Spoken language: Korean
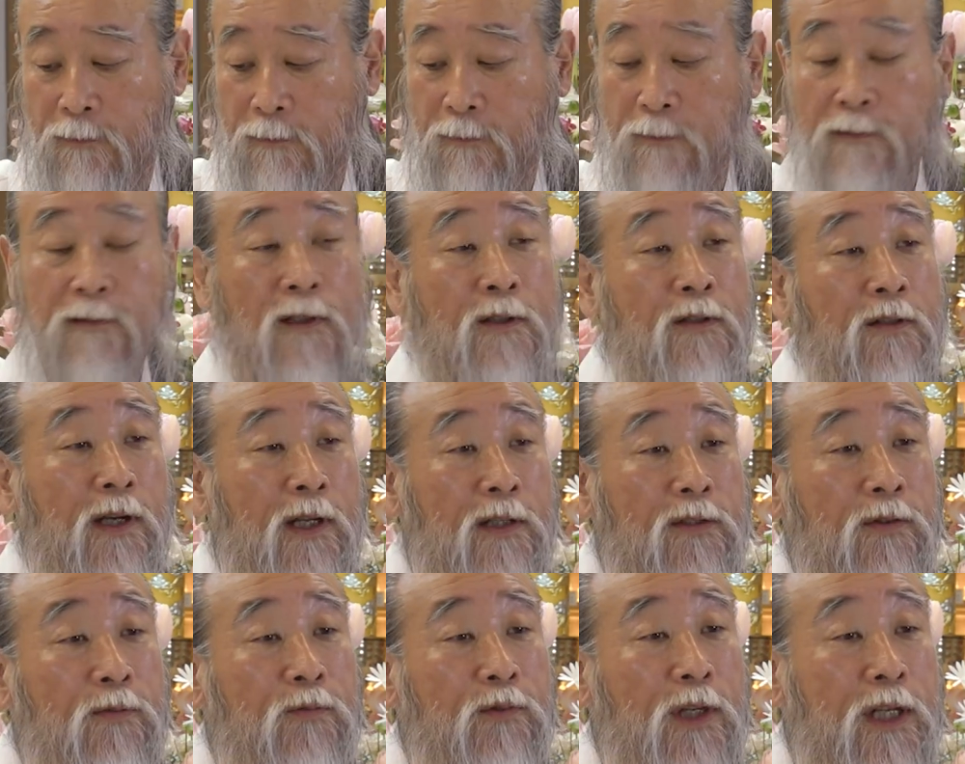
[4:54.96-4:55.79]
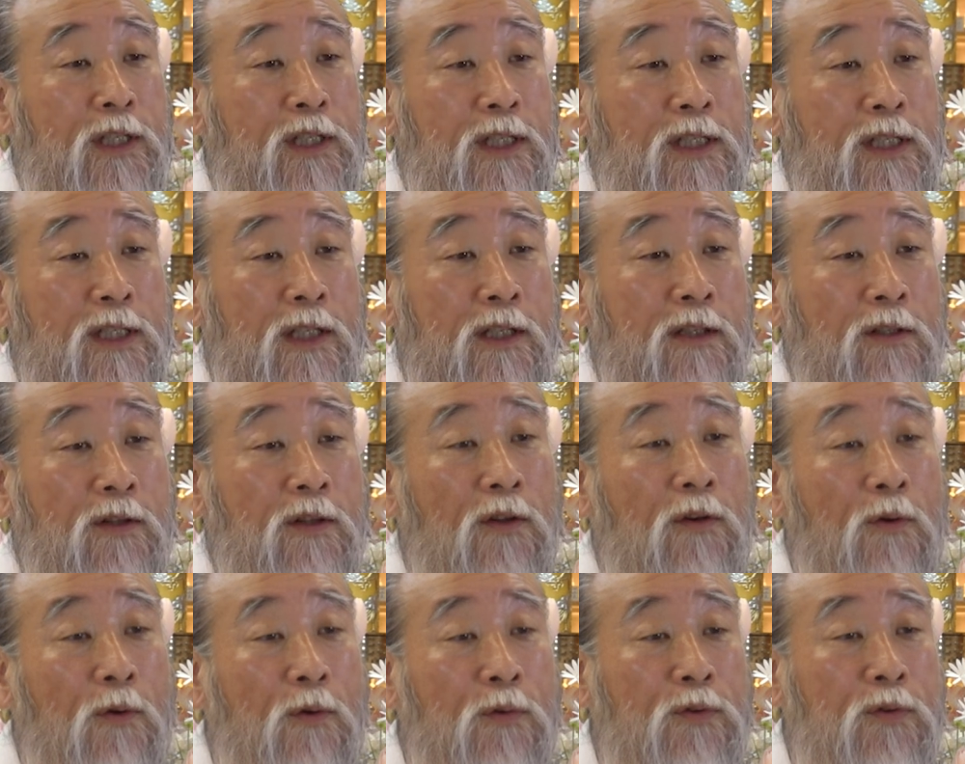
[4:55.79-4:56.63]
어, 그래서 우리
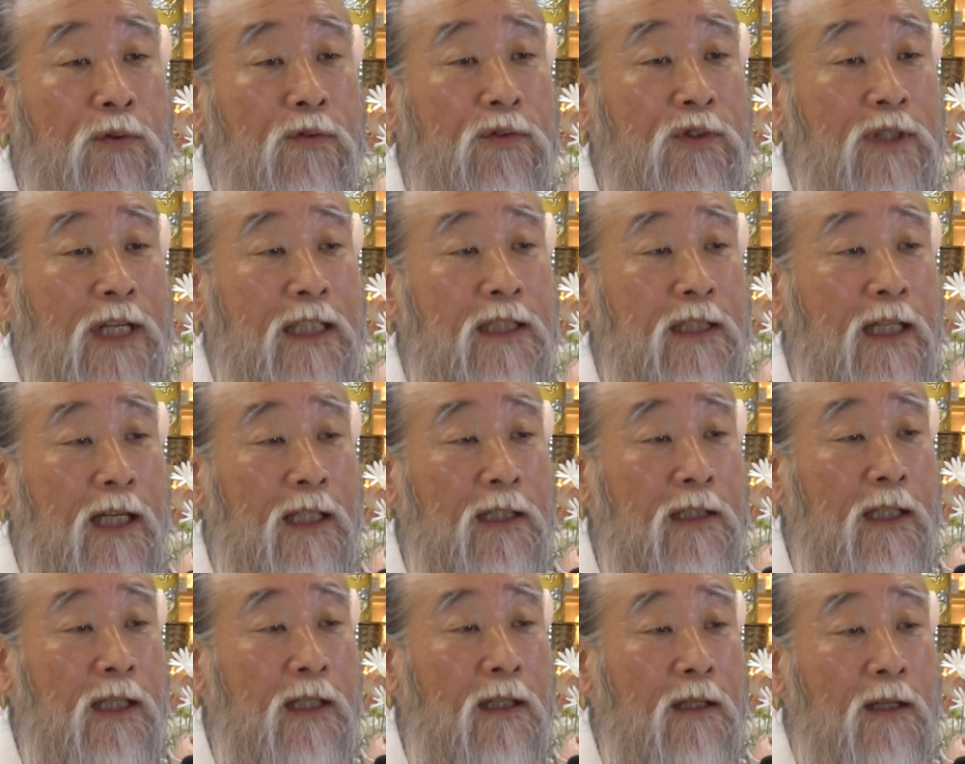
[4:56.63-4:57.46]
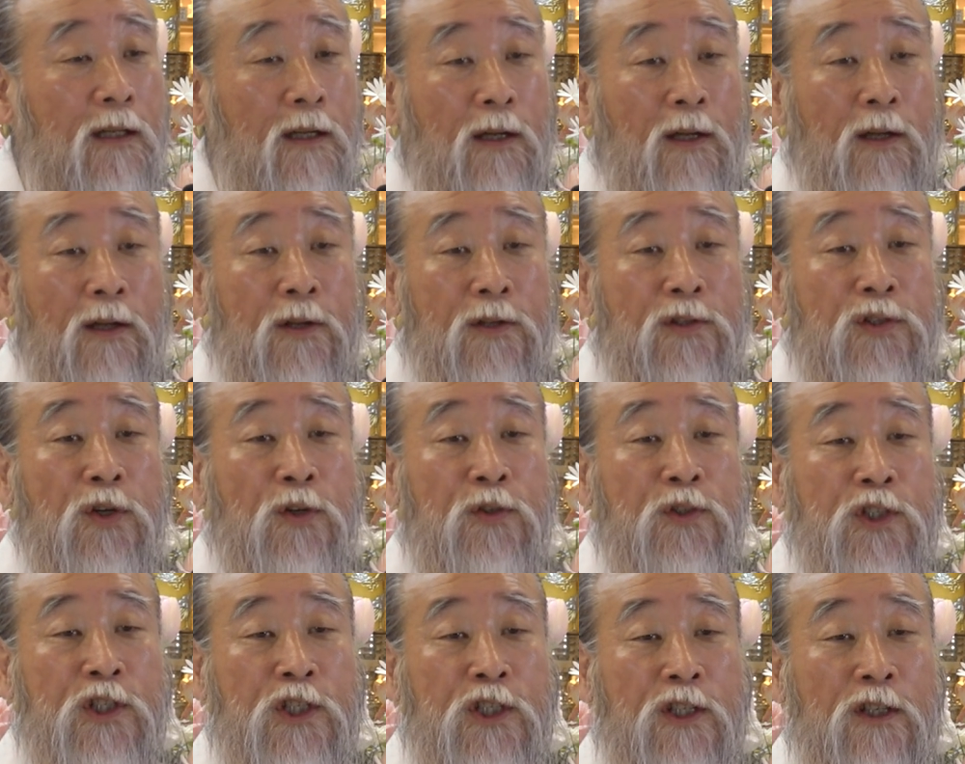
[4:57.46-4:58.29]
지식인들이 어디로 찾아가냐?
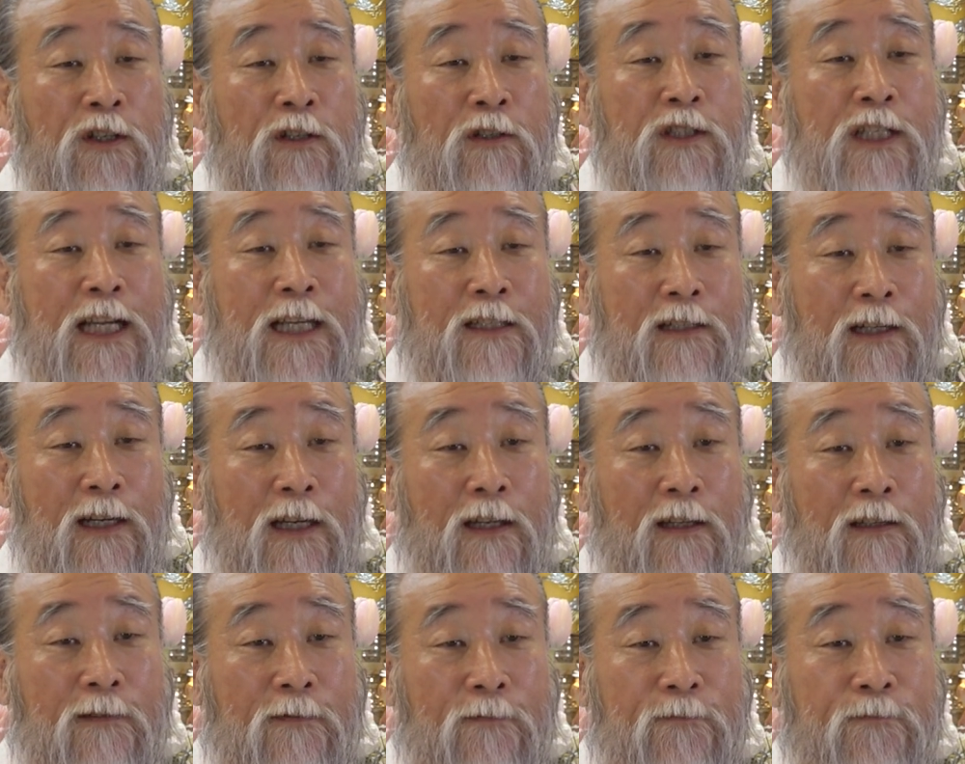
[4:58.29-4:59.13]
선지식을 찾아가요.